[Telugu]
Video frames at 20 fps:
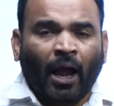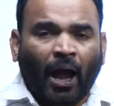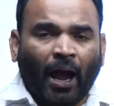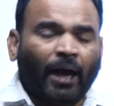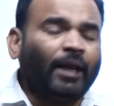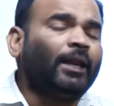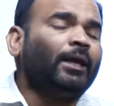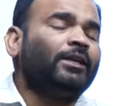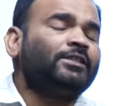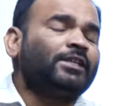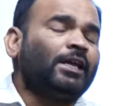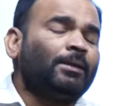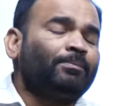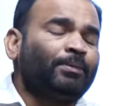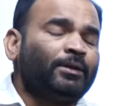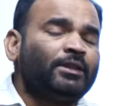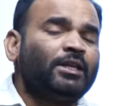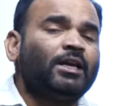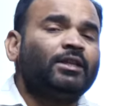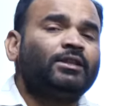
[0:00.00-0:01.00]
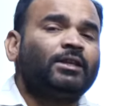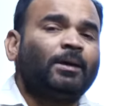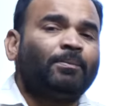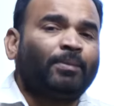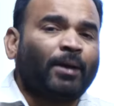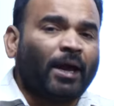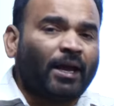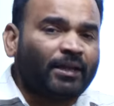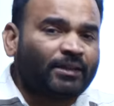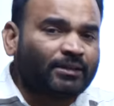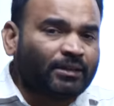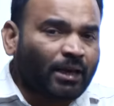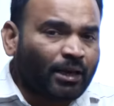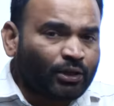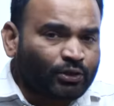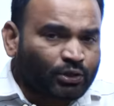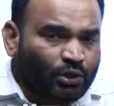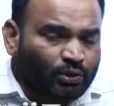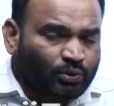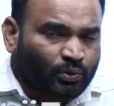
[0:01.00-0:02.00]
ఆయన చాలా పెద్ద ఎత్తున
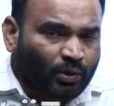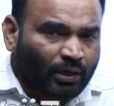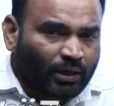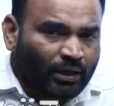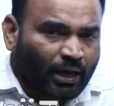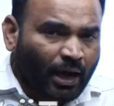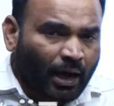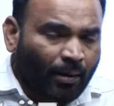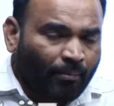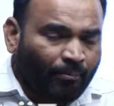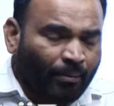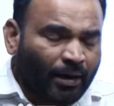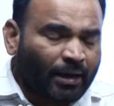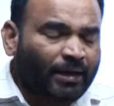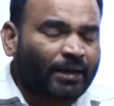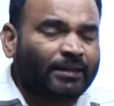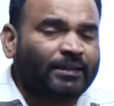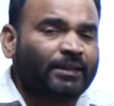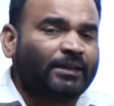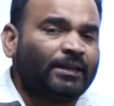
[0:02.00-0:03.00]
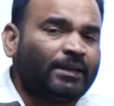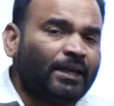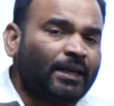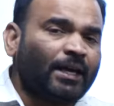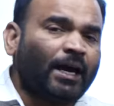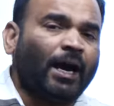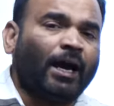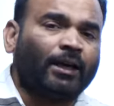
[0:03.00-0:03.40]
ప్రయత్నాలు చేస్తున్నట్టుగా మనకైతే క్లియర్గా